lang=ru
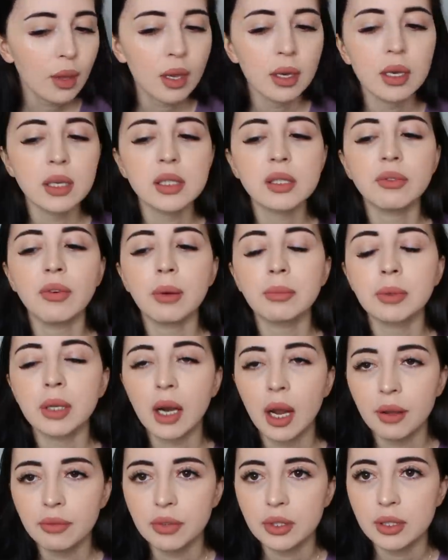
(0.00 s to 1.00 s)
Если вам
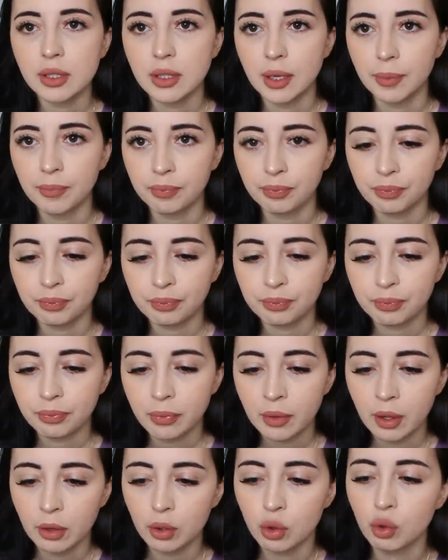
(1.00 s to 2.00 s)
нравится
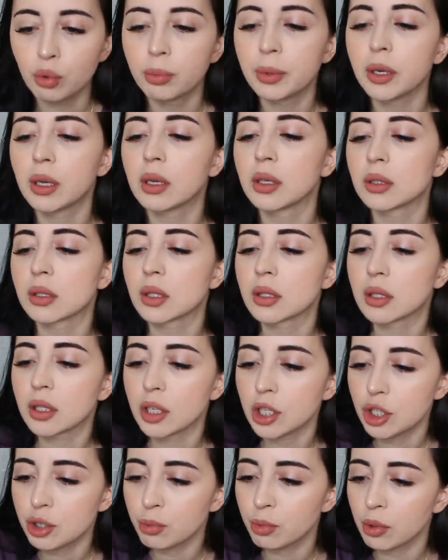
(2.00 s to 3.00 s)
рубрика со
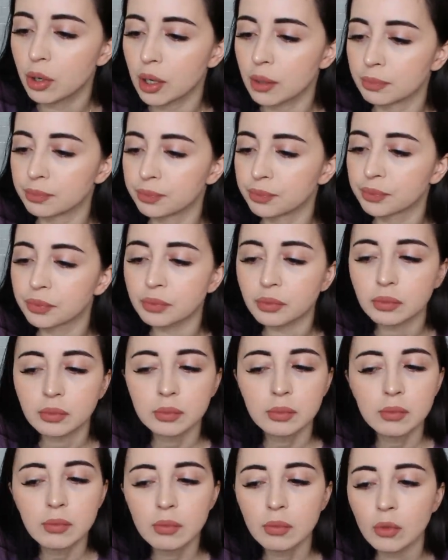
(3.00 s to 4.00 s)
скетчбуком,
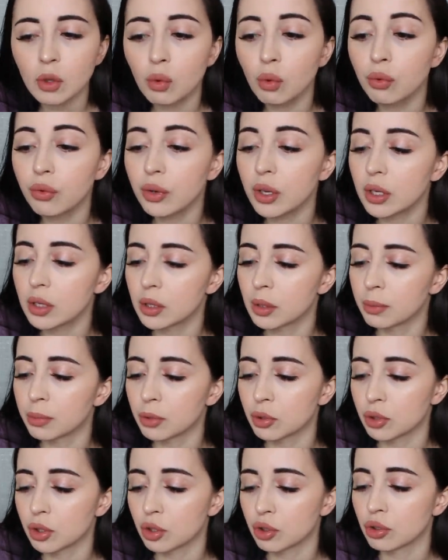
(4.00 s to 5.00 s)
уверена
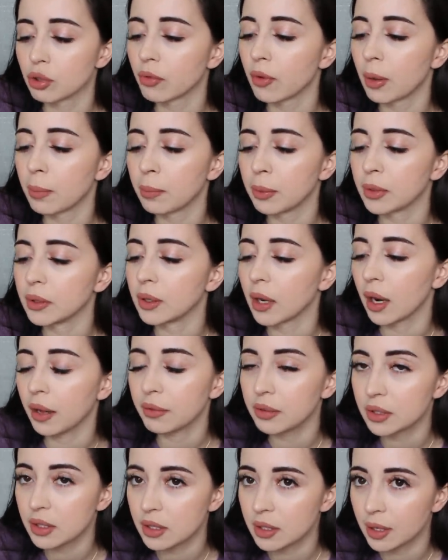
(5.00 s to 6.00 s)
просто, что вам
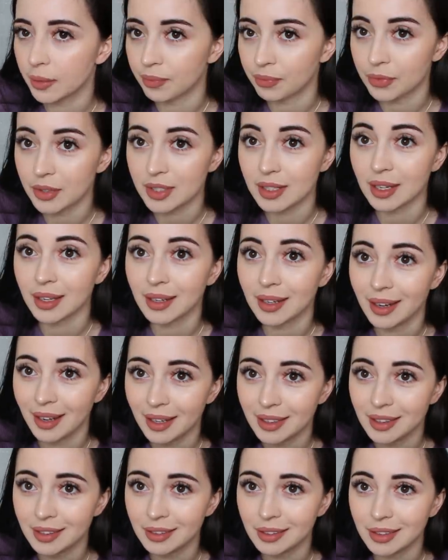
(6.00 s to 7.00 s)
понравится,
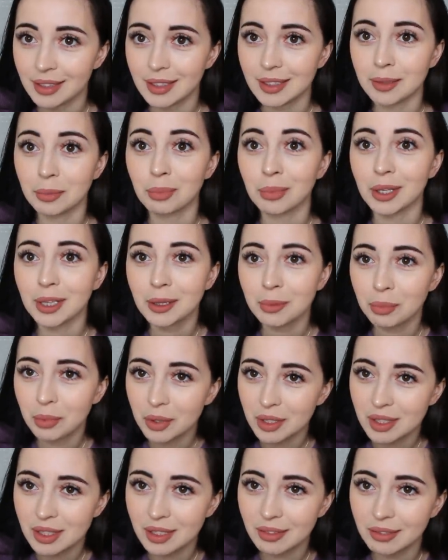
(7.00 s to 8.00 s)
заглядывайте,
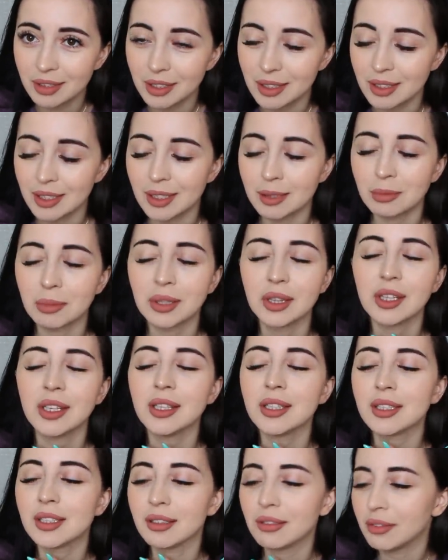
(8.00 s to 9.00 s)
подписывайтесь,
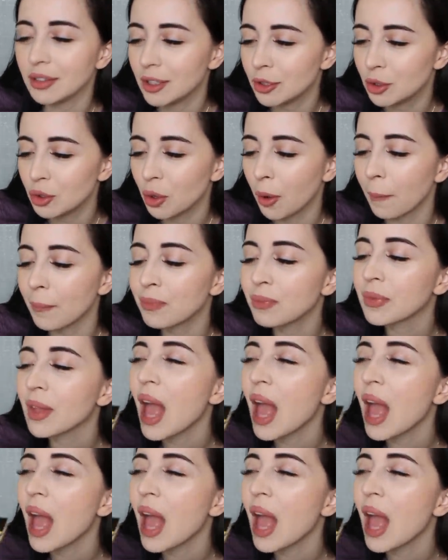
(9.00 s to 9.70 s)
смотрите видео.